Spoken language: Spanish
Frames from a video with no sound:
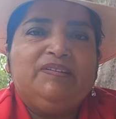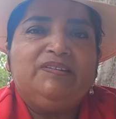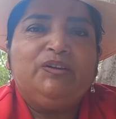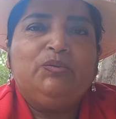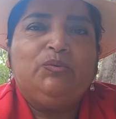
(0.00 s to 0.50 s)
a
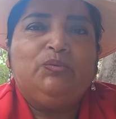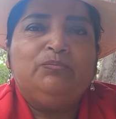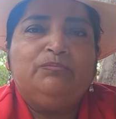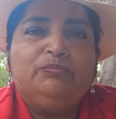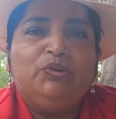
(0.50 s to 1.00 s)
ser
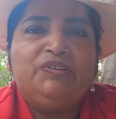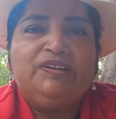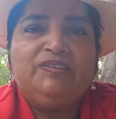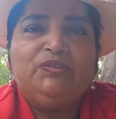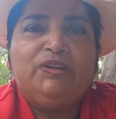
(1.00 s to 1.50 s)
un
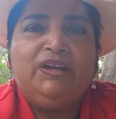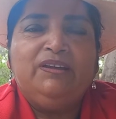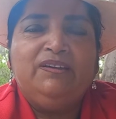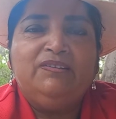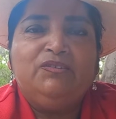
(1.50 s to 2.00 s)
proceso de
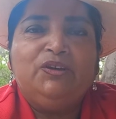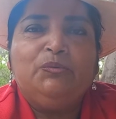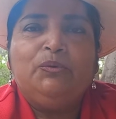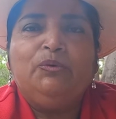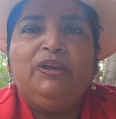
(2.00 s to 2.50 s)
inicio de
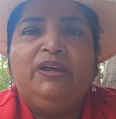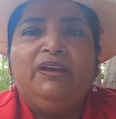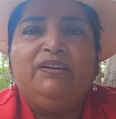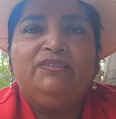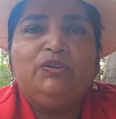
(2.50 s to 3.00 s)
nuevo de
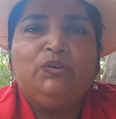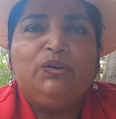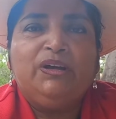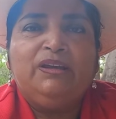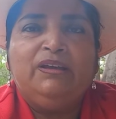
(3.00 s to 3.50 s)

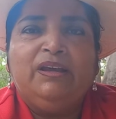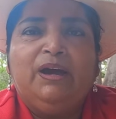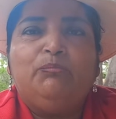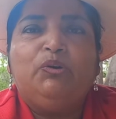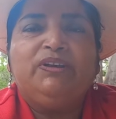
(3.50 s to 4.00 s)
inscripción y de
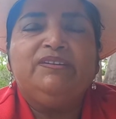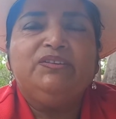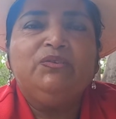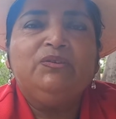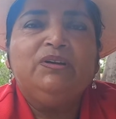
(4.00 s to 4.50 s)

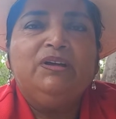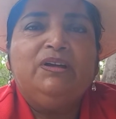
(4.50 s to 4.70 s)
aportación